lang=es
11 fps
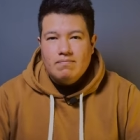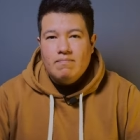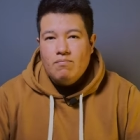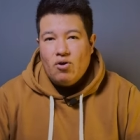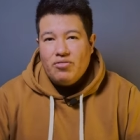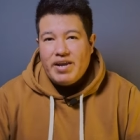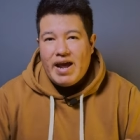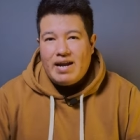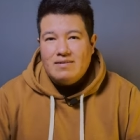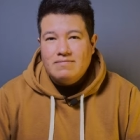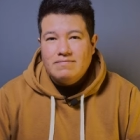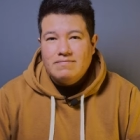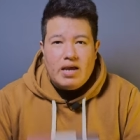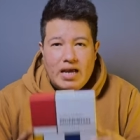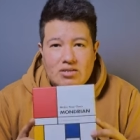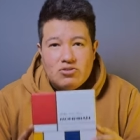Mondrian.
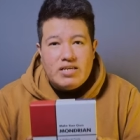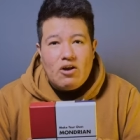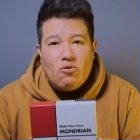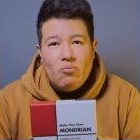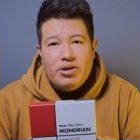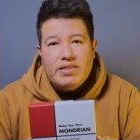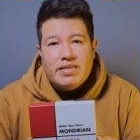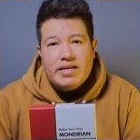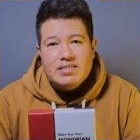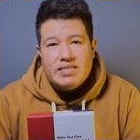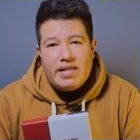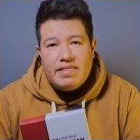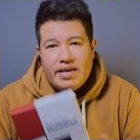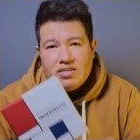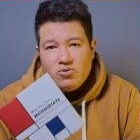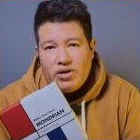Esto es algo muy
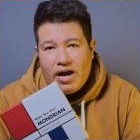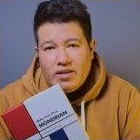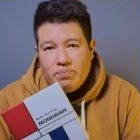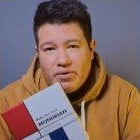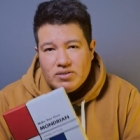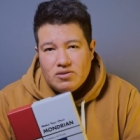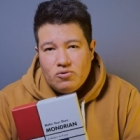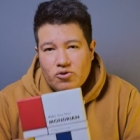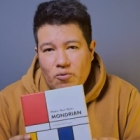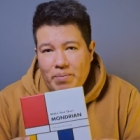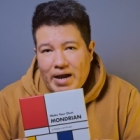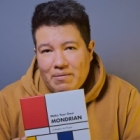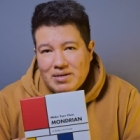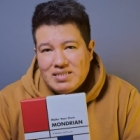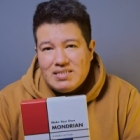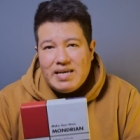interesante, es un art puzzle, un
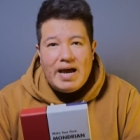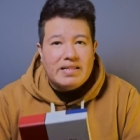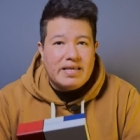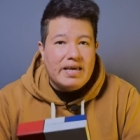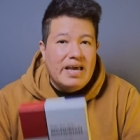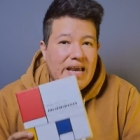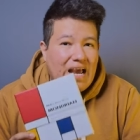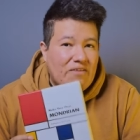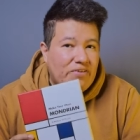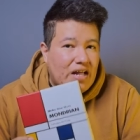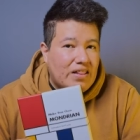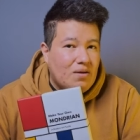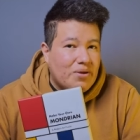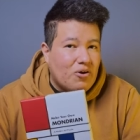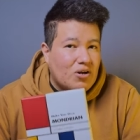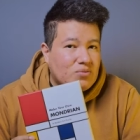rompecabezas de arte, que al final del
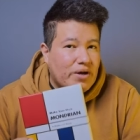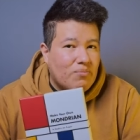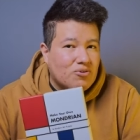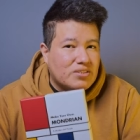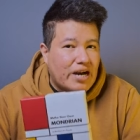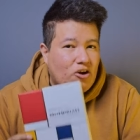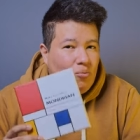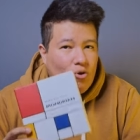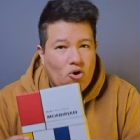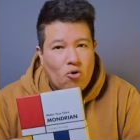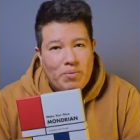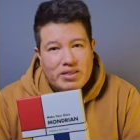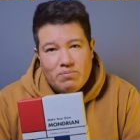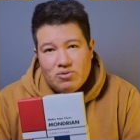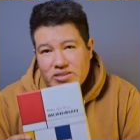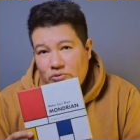video les voy a mostrar cómo lo
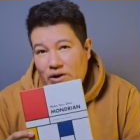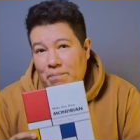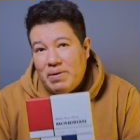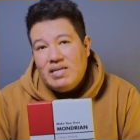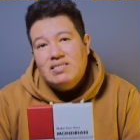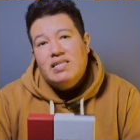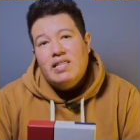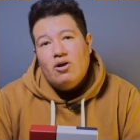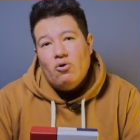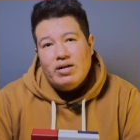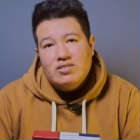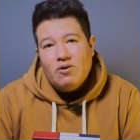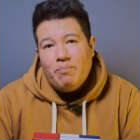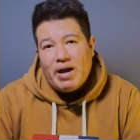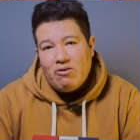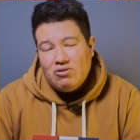convertimos en una pieza de
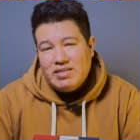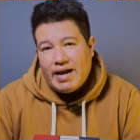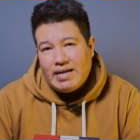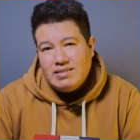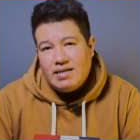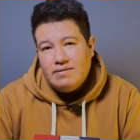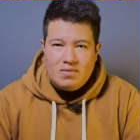decoración para nuestra casa.